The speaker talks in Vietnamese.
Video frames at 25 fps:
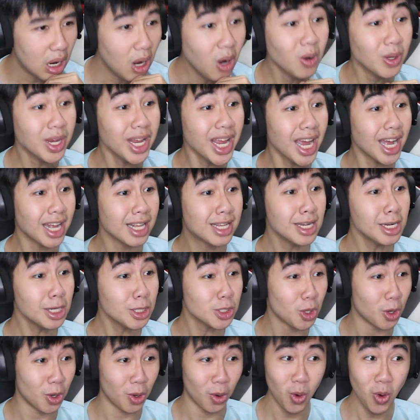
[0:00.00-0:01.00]
oh yeah chữa
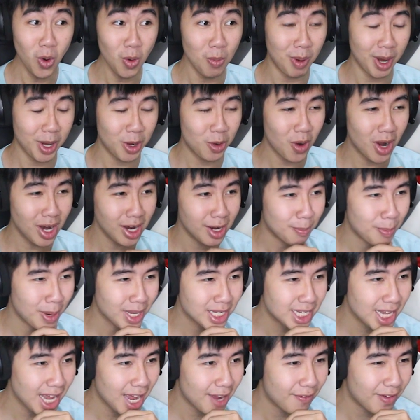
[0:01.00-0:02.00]
được rồi ô oh, may qua được
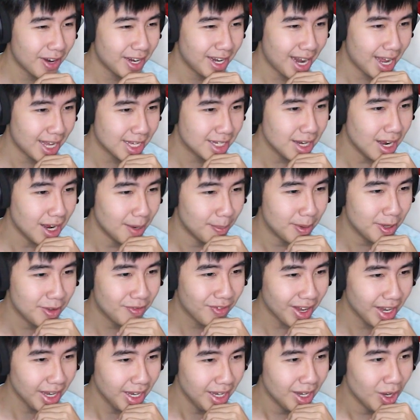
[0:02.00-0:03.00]
bác sĩ havana chữa hợp lý
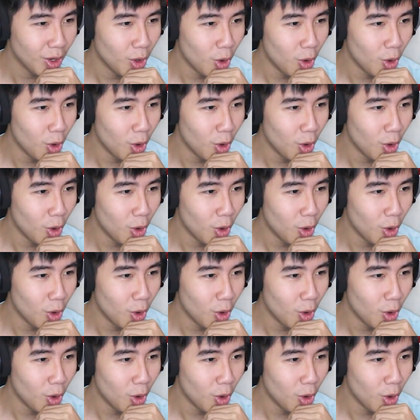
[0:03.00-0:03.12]
vãi